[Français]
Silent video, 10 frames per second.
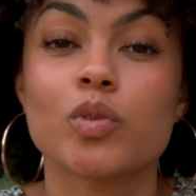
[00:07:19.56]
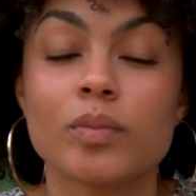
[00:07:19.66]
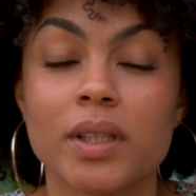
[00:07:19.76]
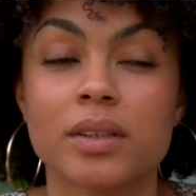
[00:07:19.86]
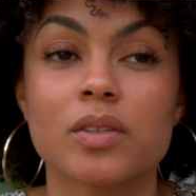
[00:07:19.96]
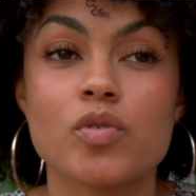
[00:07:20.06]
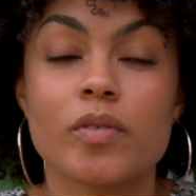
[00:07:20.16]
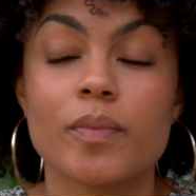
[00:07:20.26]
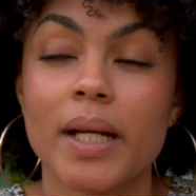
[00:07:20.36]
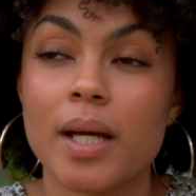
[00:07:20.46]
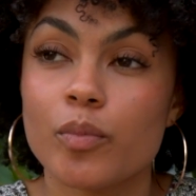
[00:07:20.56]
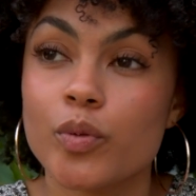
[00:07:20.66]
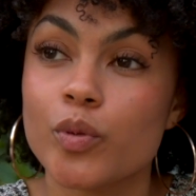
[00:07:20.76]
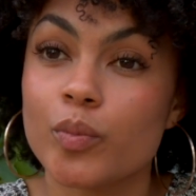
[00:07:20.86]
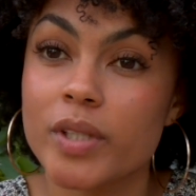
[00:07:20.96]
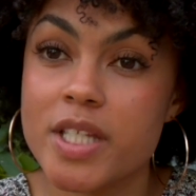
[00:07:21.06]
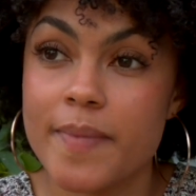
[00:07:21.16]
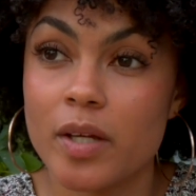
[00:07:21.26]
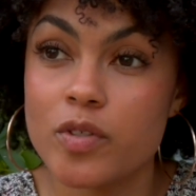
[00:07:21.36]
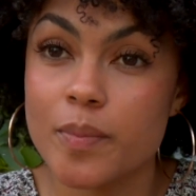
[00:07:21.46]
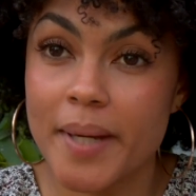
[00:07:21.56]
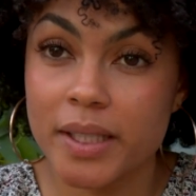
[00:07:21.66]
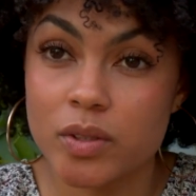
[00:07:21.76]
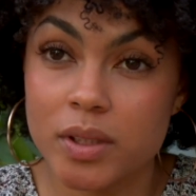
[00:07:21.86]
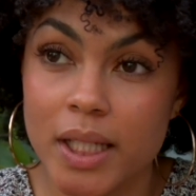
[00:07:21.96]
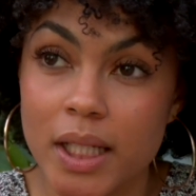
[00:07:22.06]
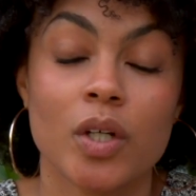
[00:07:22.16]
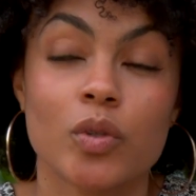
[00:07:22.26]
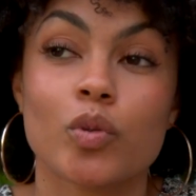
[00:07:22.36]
Du coup, maintenant, je vais vous parler un peu de mon expérience personnelle.